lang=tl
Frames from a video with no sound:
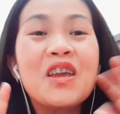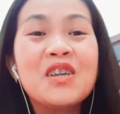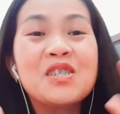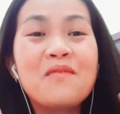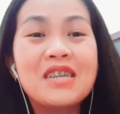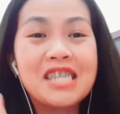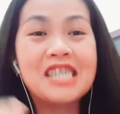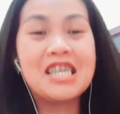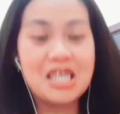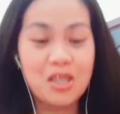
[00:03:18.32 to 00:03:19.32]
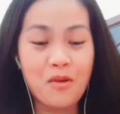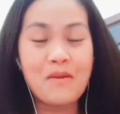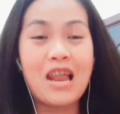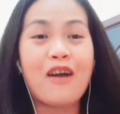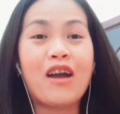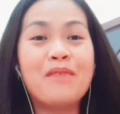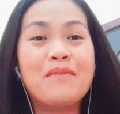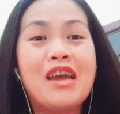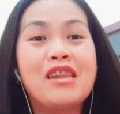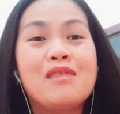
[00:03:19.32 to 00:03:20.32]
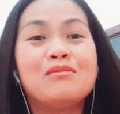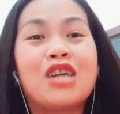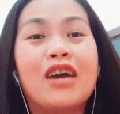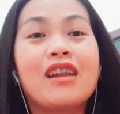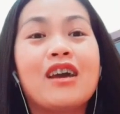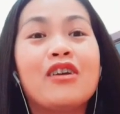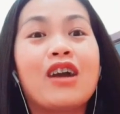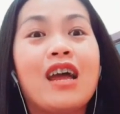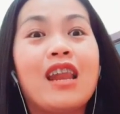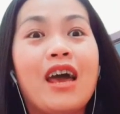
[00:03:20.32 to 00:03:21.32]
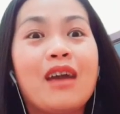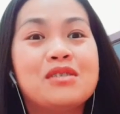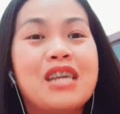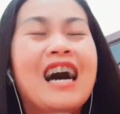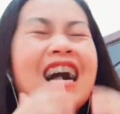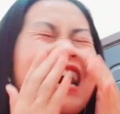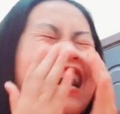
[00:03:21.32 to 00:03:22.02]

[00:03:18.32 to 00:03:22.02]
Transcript: thank you so much guys. Andito mo pala ako kay BNM channel ngayon. Naka-live siya.